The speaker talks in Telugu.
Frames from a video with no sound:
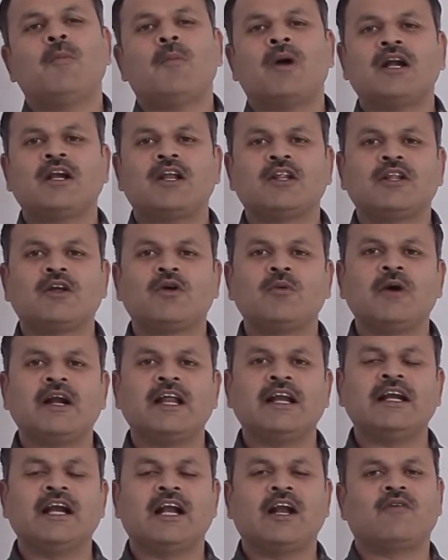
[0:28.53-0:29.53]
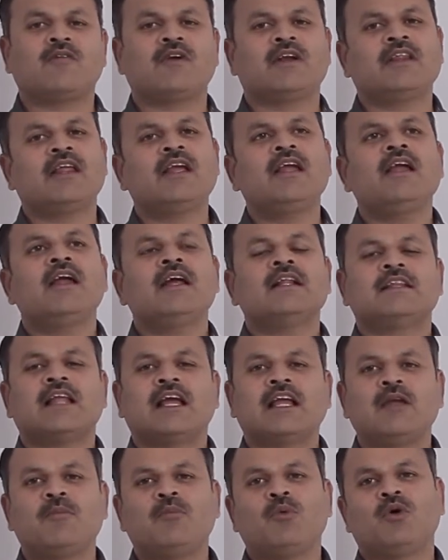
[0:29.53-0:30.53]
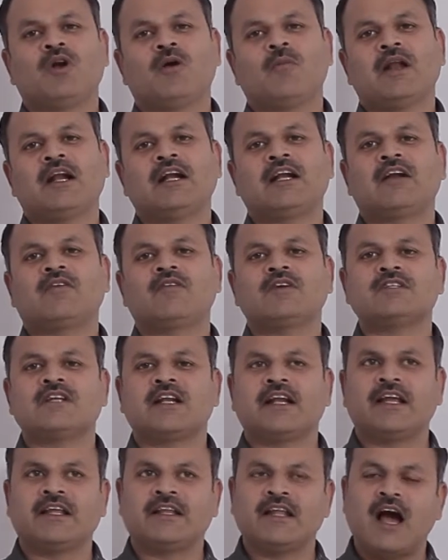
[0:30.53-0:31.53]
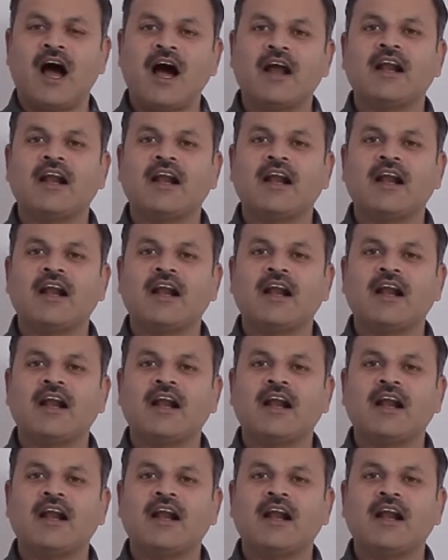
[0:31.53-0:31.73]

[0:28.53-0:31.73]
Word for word: పంట దిగుబడి అనేటటువంటిది తగ్గిపోవడం అనేటటువంటి ఉండేటటువంటి జరిగేది